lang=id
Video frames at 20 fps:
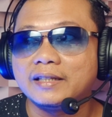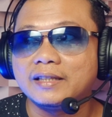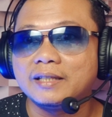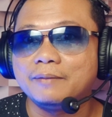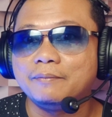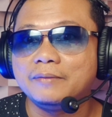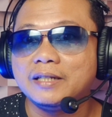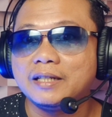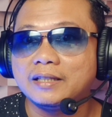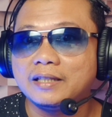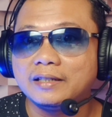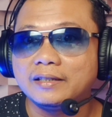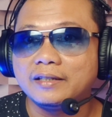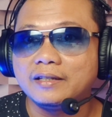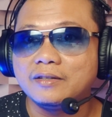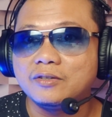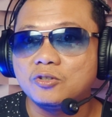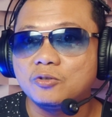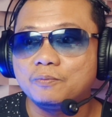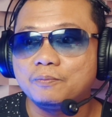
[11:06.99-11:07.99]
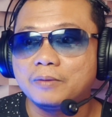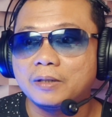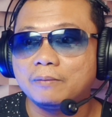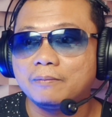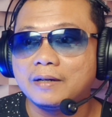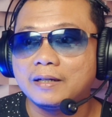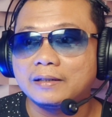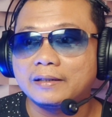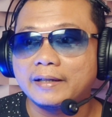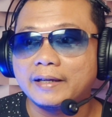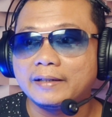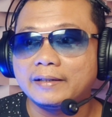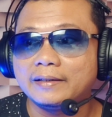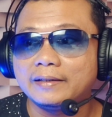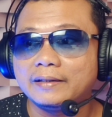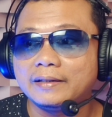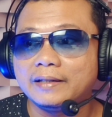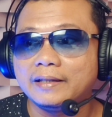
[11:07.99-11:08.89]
kita mendatangi supermarket